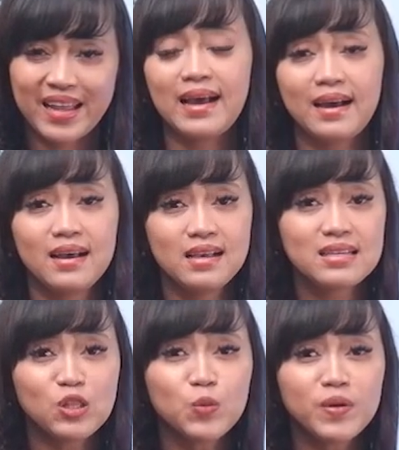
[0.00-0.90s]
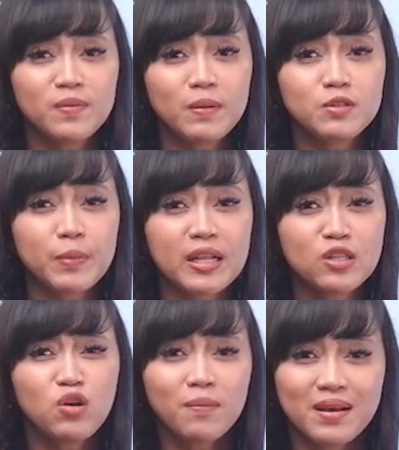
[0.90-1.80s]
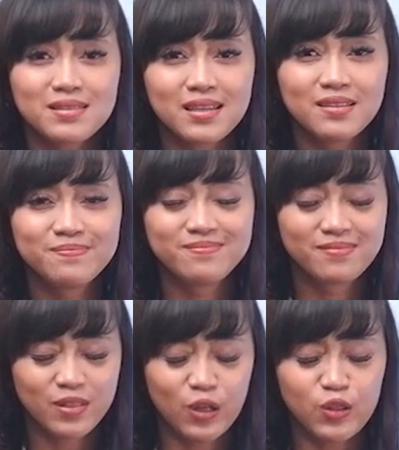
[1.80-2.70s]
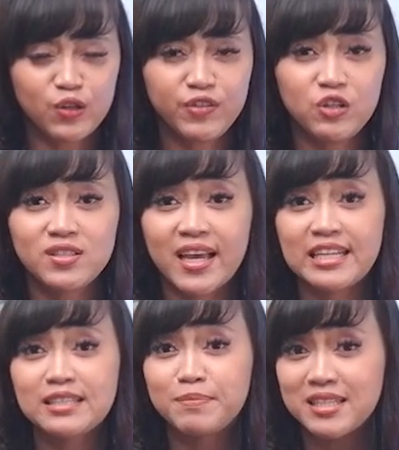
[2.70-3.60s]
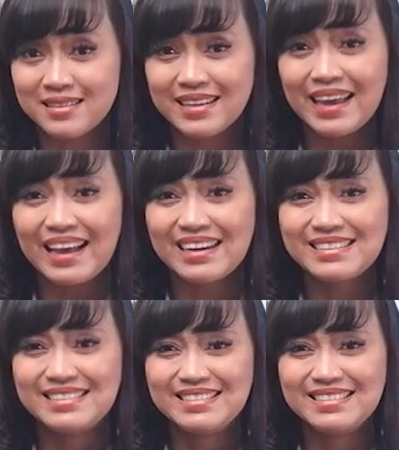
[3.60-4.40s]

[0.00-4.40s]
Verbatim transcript: Nah, satu penyebab sepelenya itu apa sih? Tonton video saya ini sampai selesai ya.